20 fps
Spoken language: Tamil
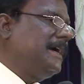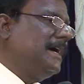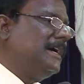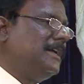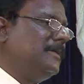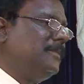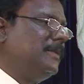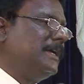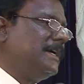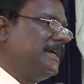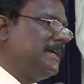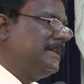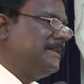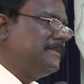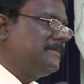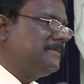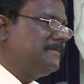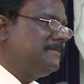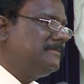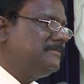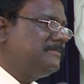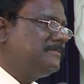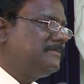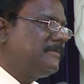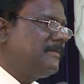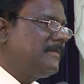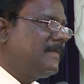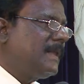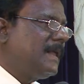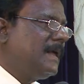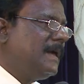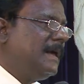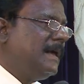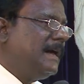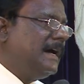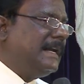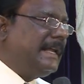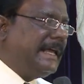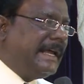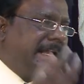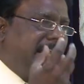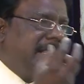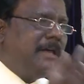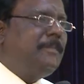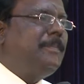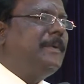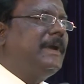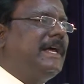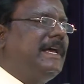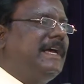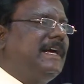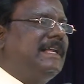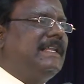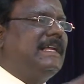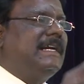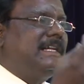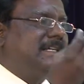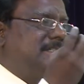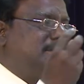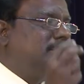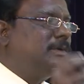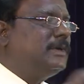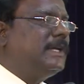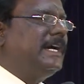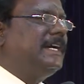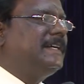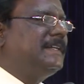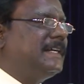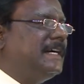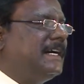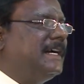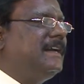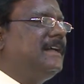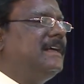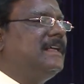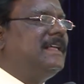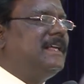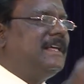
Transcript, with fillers: காணப்படுகிறது அண்ட் எனி ப்ரேயர் தட் இஸ் யுனைடட்